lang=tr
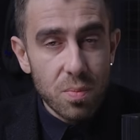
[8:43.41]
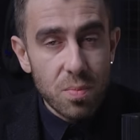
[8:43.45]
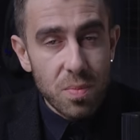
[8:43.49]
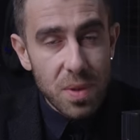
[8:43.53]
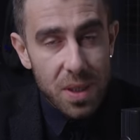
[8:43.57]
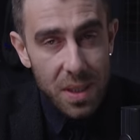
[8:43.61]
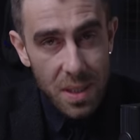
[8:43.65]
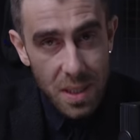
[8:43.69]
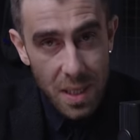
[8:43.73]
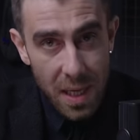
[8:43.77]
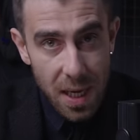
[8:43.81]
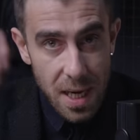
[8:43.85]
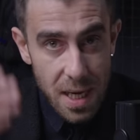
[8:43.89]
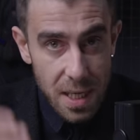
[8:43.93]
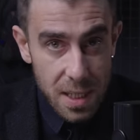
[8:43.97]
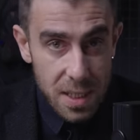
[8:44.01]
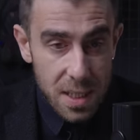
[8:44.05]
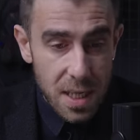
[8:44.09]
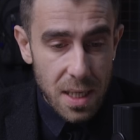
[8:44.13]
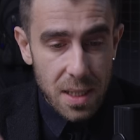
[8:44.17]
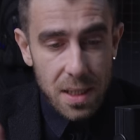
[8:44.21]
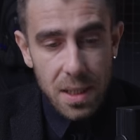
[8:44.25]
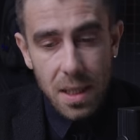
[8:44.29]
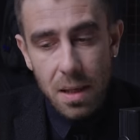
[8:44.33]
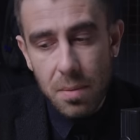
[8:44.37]
Bir
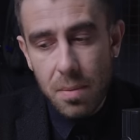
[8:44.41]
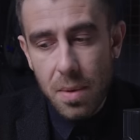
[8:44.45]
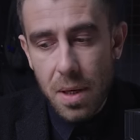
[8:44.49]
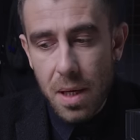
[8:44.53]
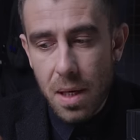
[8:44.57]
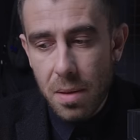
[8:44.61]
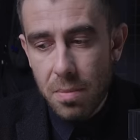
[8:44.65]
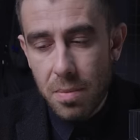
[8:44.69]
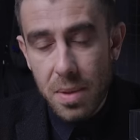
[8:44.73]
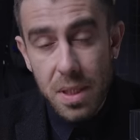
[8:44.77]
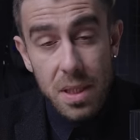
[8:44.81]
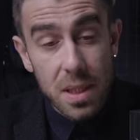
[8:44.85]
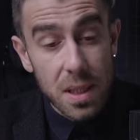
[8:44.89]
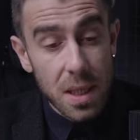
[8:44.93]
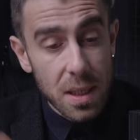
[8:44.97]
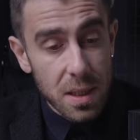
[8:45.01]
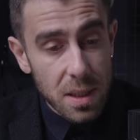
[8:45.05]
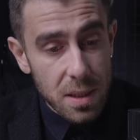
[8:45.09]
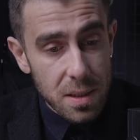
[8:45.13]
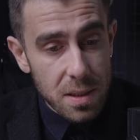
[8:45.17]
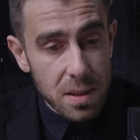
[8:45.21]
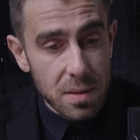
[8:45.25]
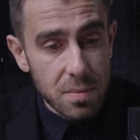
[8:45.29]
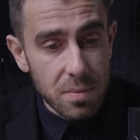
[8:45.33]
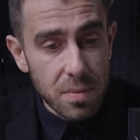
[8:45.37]
ekranlama, bir
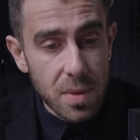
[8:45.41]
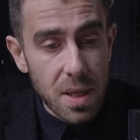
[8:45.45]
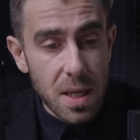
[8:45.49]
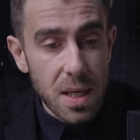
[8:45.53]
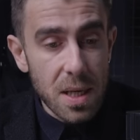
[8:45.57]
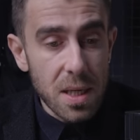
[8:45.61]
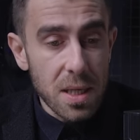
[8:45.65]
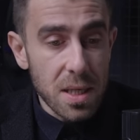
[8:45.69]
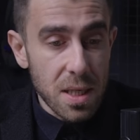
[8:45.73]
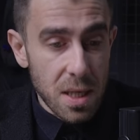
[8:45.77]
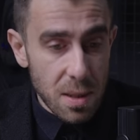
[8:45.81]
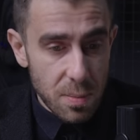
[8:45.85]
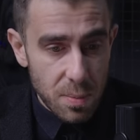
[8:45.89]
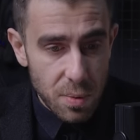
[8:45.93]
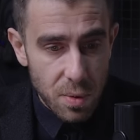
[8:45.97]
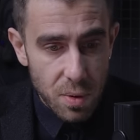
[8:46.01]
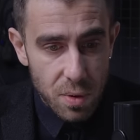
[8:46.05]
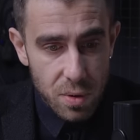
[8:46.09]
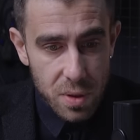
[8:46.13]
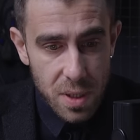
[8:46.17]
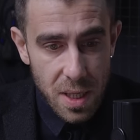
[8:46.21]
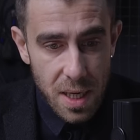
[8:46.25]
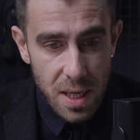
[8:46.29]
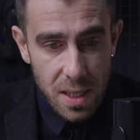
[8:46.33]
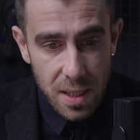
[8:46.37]
yalıtım
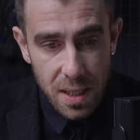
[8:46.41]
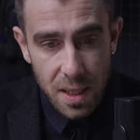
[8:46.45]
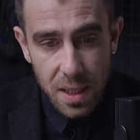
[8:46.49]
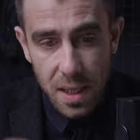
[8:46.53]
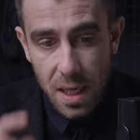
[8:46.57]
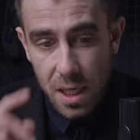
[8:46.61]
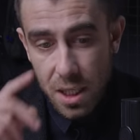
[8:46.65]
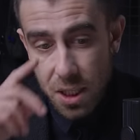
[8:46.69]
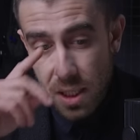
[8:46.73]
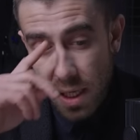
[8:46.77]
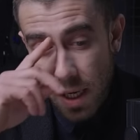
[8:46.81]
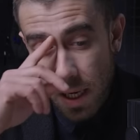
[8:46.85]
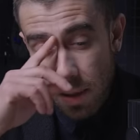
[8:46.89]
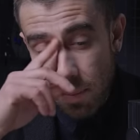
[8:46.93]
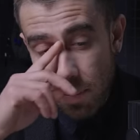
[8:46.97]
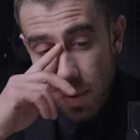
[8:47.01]
yapıyoruz arkadaşlar.